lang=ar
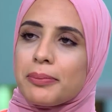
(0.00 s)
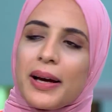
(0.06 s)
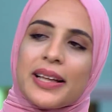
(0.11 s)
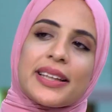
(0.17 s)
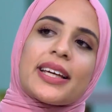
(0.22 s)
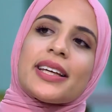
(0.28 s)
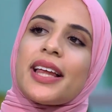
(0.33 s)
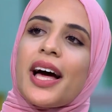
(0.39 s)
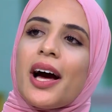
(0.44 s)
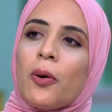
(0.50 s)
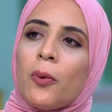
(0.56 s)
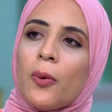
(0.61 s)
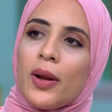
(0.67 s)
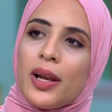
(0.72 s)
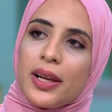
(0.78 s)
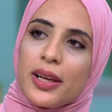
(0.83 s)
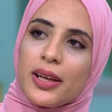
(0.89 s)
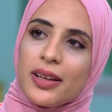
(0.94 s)
بعد كده
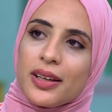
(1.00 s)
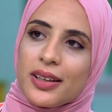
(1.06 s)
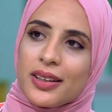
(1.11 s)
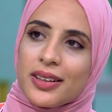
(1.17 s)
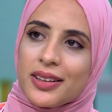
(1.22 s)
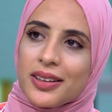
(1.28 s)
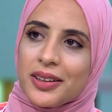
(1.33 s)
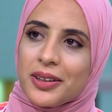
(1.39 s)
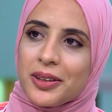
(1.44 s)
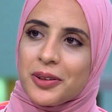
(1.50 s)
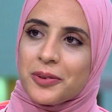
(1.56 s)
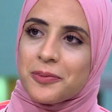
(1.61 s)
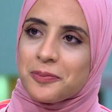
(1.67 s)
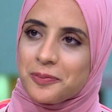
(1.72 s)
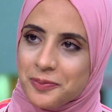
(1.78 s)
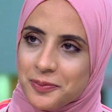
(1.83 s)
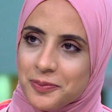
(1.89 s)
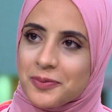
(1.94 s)
اول اها
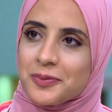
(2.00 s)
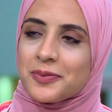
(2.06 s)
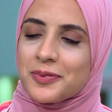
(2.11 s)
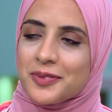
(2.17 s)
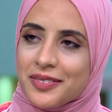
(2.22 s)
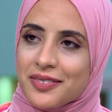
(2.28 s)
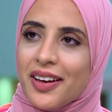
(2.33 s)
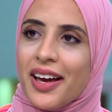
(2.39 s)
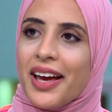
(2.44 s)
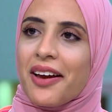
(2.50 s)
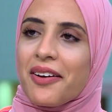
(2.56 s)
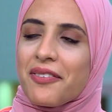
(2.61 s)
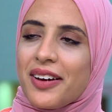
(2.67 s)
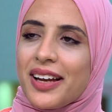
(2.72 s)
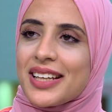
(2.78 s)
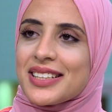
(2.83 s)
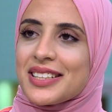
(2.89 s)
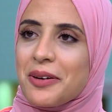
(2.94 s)
فهي
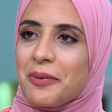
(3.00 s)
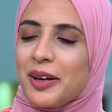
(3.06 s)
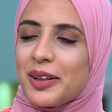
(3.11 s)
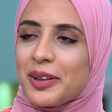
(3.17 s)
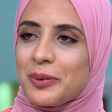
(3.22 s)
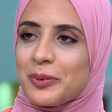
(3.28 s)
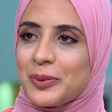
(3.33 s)
فعلا زي ما حضرتك